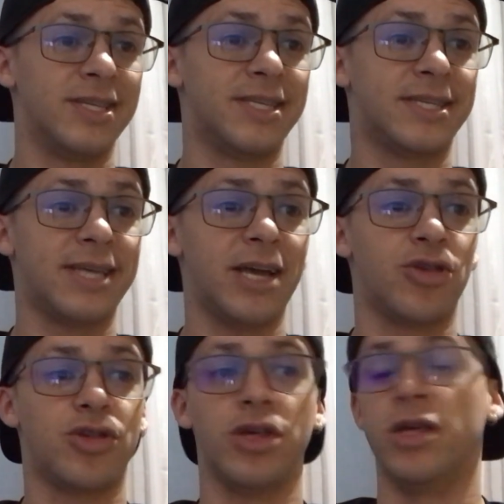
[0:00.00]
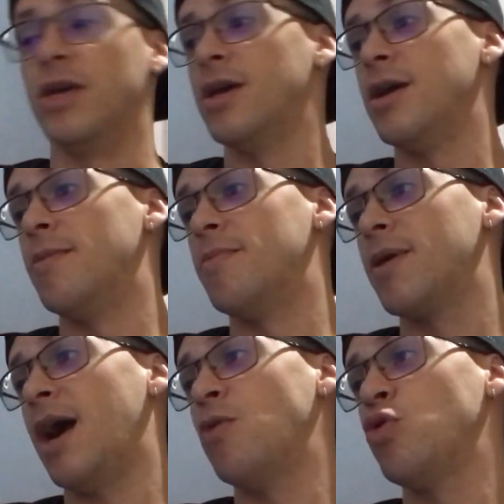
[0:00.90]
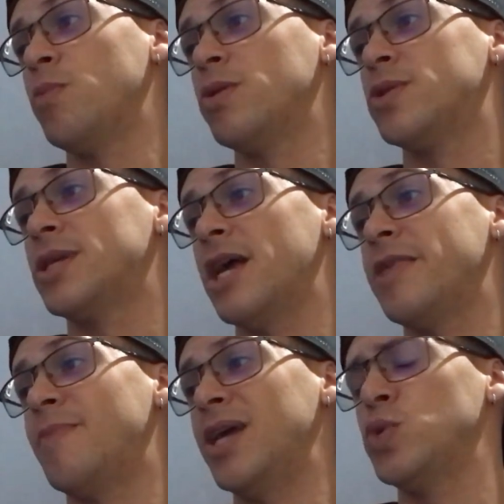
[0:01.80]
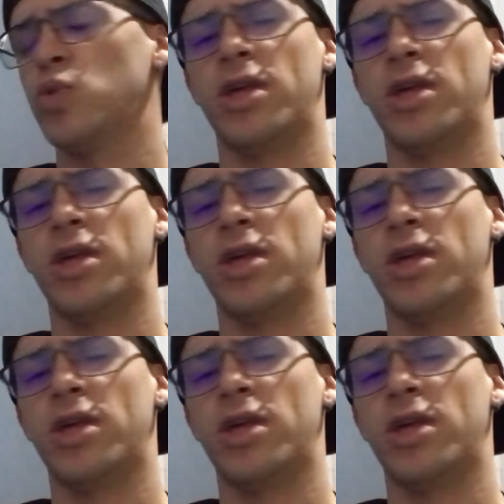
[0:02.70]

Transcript: 7. Carro de número 7, mais um